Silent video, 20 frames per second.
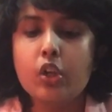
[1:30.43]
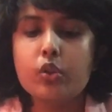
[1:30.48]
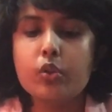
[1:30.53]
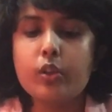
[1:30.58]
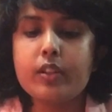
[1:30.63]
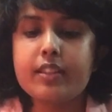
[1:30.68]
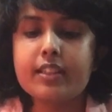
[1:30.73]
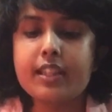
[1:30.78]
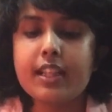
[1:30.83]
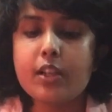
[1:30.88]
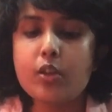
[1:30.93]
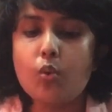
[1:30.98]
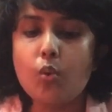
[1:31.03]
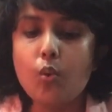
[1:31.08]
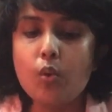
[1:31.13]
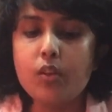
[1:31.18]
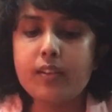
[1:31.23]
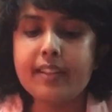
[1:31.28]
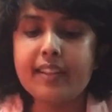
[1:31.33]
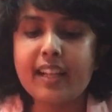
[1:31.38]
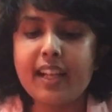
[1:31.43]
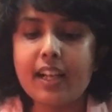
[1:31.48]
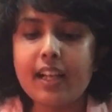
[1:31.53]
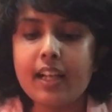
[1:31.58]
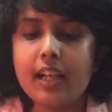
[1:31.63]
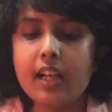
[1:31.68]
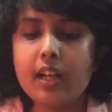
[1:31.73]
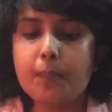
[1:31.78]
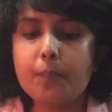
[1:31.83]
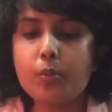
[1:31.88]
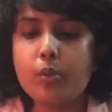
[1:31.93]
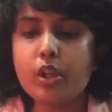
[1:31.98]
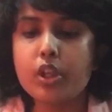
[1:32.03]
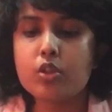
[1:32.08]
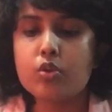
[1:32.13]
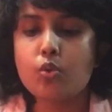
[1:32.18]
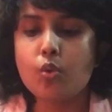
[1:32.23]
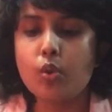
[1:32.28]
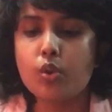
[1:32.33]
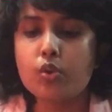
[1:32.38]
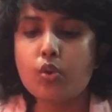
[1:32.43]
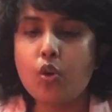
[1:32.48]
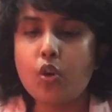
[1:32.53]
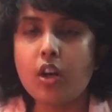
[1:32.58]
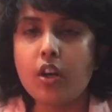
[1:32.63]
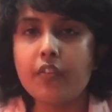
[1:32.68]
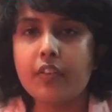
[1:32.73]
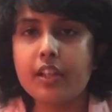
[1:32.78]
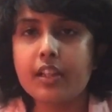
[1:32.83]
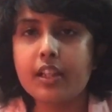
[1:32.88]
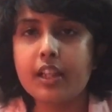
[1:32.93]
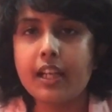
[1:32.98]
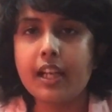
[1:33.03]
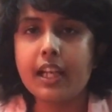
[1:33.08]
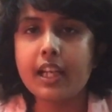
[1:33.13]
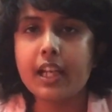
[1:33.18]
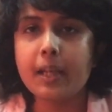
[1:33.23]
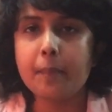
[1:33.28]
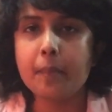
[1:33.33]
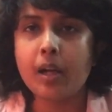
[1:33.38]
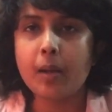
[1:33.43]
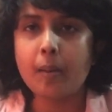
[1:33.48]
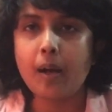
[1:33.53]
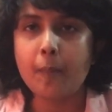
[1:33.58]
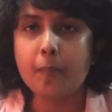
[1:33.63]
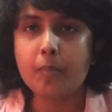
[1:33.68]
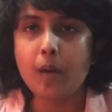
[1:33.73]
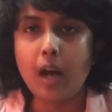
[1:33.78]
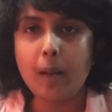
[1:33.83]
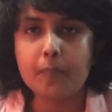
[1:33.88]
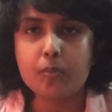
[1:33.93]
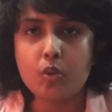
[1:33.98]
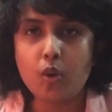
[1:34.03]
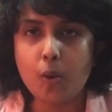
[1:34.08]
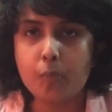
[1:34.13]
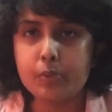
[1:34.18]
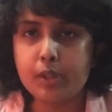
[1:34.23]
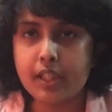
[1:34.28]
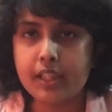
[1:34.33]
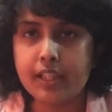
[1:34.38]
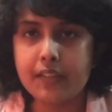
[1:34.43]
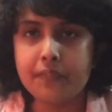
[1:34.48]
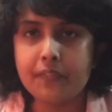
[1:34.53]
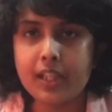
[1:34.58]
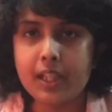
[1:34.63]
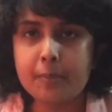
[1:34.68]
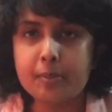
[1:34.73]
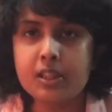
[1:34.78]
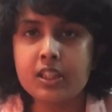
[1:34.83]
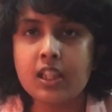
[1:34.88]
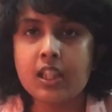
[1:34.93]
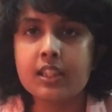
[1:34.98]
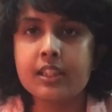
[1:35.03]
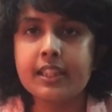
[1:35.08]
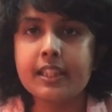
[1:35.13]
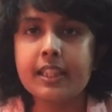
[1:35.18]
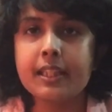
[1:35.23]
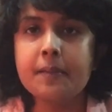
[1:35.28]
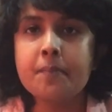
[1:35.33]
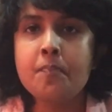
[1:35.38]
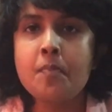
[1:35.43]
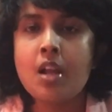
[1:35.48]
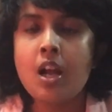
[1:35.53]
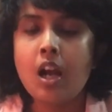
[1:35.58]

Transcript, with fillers: तो इसके रूल्स क्या है पूरे स्टोन को कवर करने के मैं अब आप, आपको ऑब्जेक्टिव मैंने बता दिया है